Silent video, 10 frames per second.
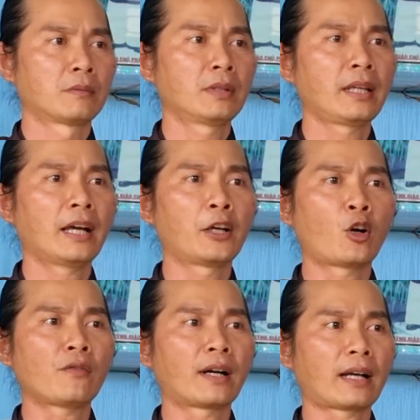mới về
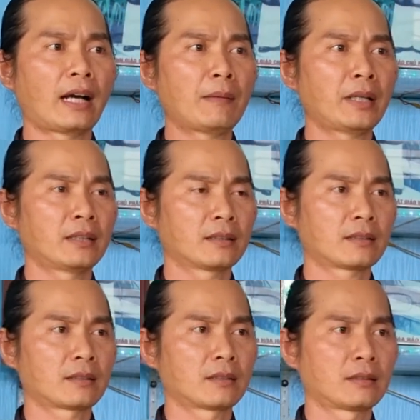cõi Phật ở mới được.
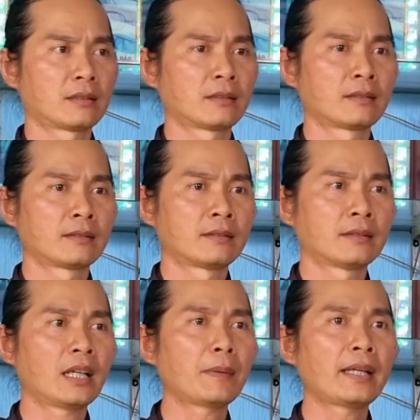
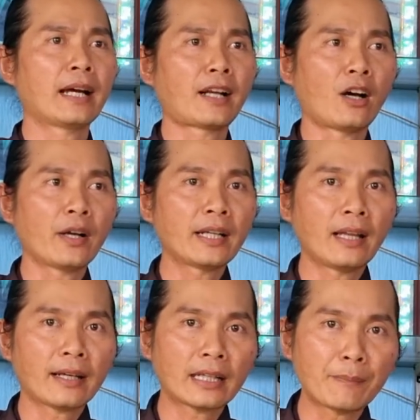Chứ bây giờ nội đi
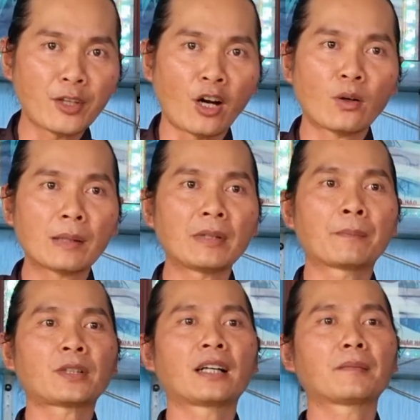lại cái đám dỗ đám
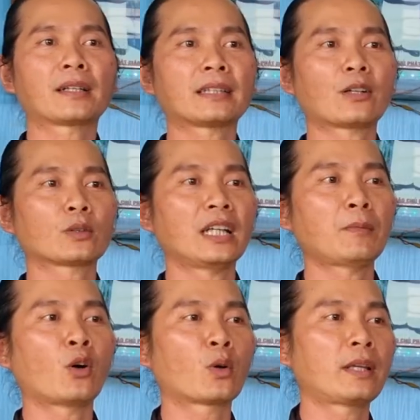làm tần mà người ta còn thấy buồn,